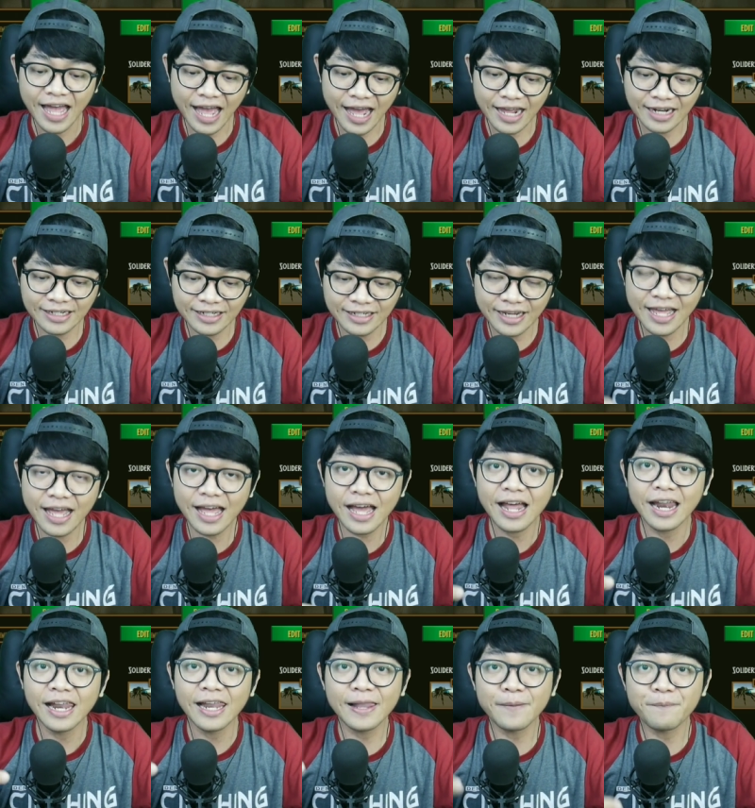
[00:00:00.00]

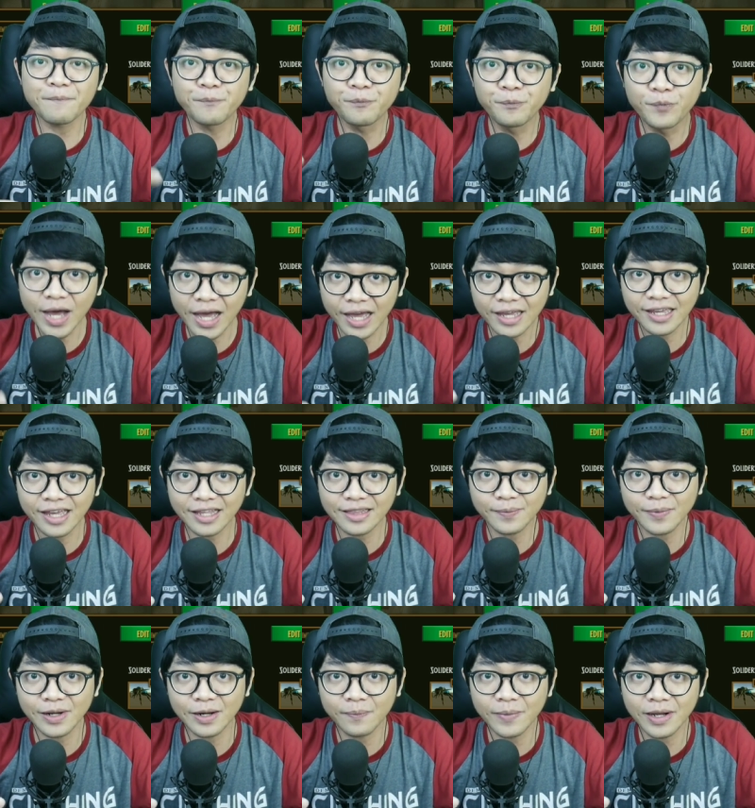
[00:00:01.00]
ada lebah ya
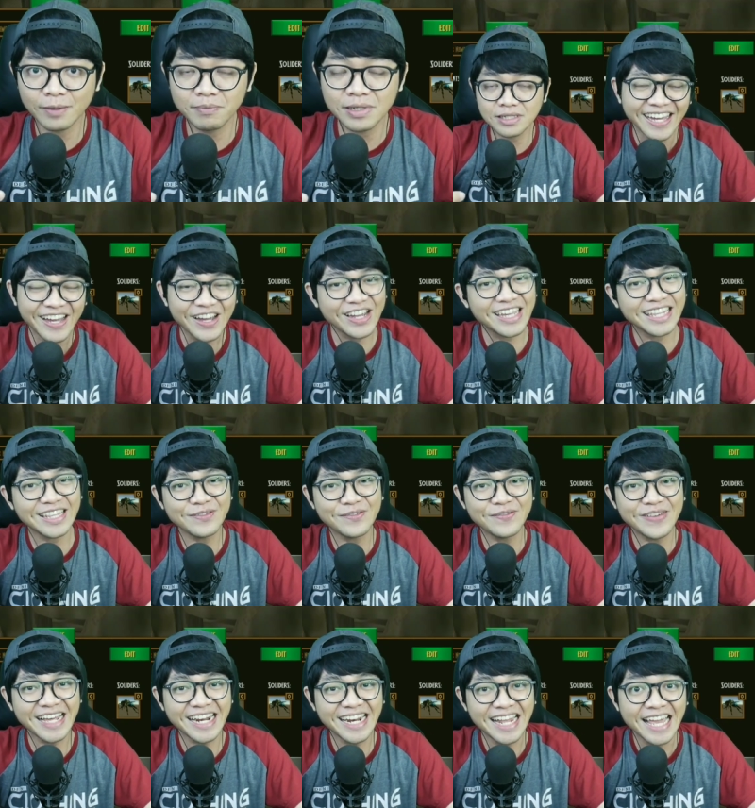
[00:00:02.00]
teman-teman Oke
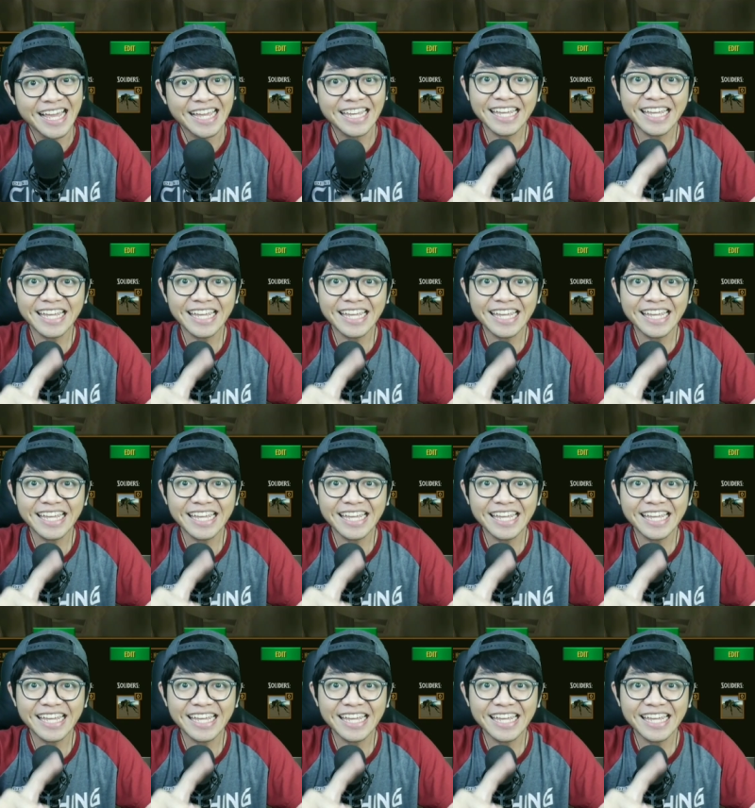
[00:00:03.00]
teman-teman